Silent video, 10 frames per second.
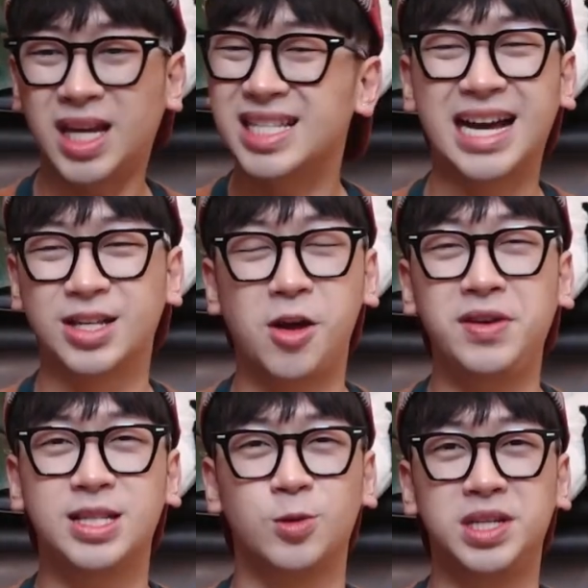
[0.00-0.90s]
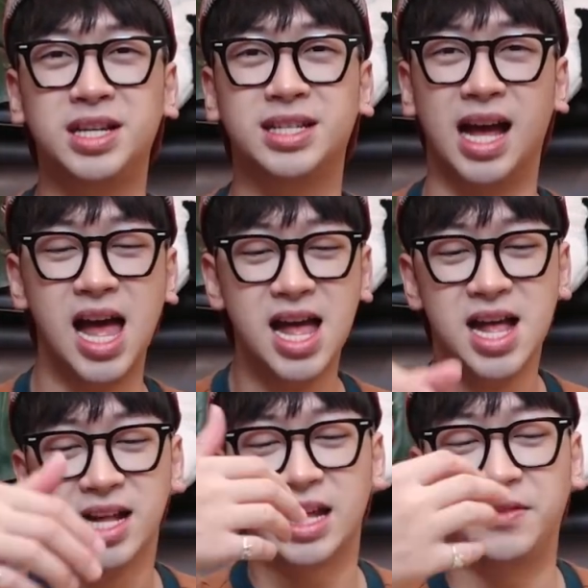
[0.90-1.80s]
Chẳng rõ vị sầu riêng gì cả
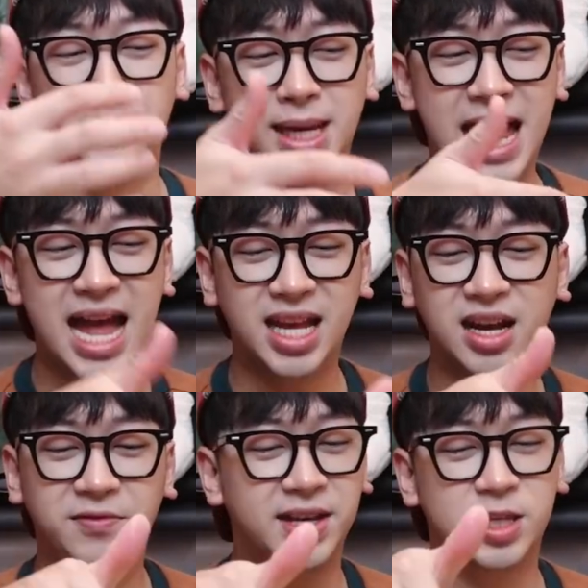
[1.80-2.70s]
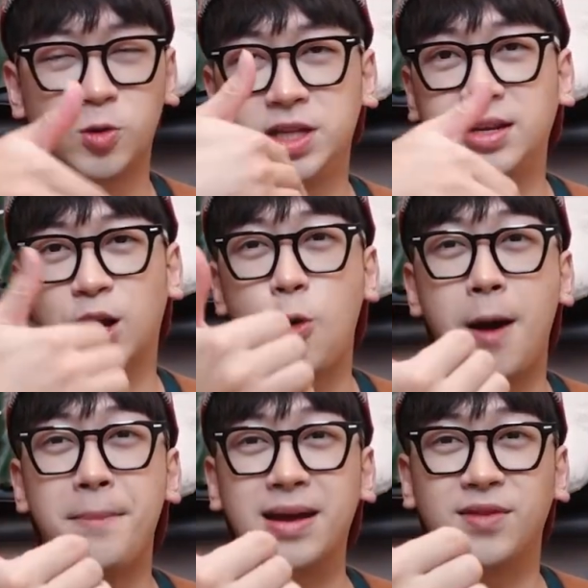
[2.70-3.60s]
Tại vì mình đã ăn những cái vị sầu riêng này
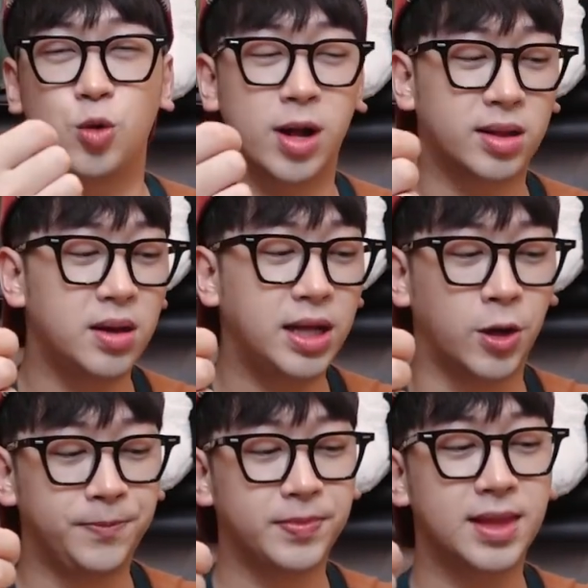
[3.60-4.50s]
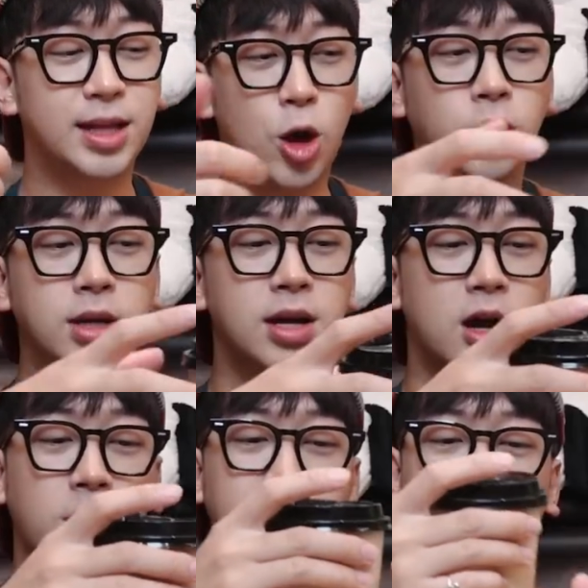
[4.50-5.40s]
quá mạnh và quá tươi rồi Nên thôi,
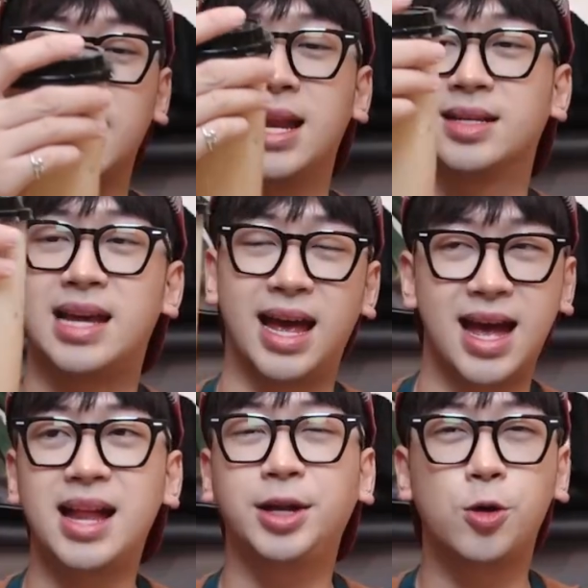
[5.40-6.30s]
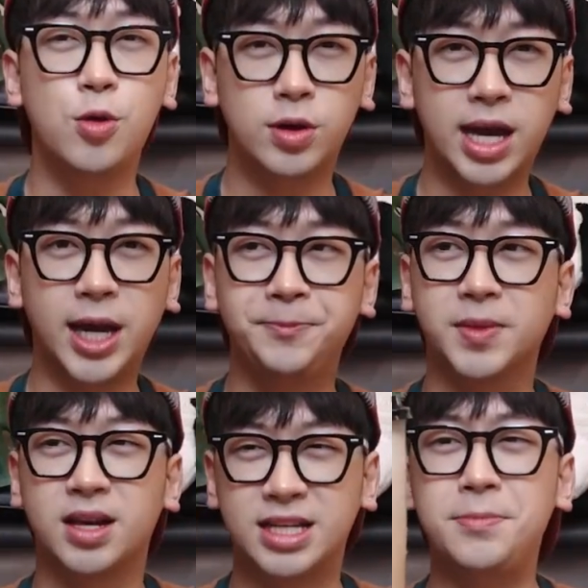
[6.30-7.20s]
coi như cái này là giải khát thì cũng ok
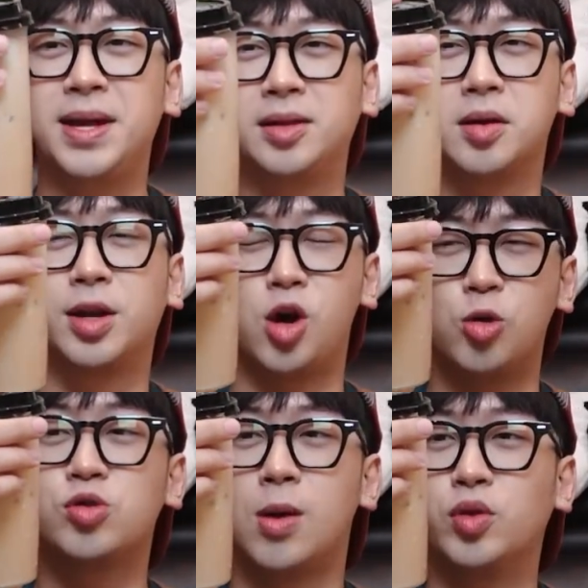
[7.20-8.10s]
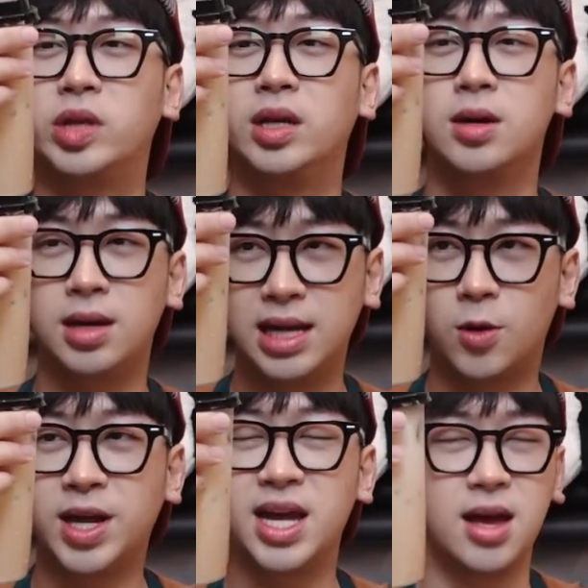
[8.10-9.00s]
Chắc bình thường là nó cũng có một tí hương
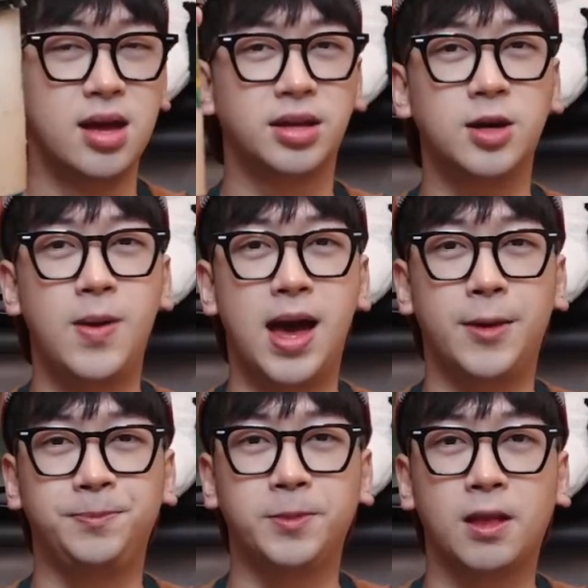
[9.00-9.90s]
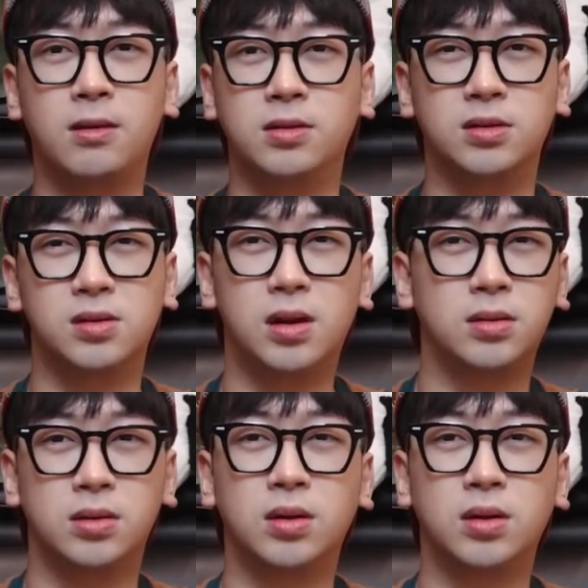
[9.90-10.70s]
liệu đấy Nhưng mà ở ở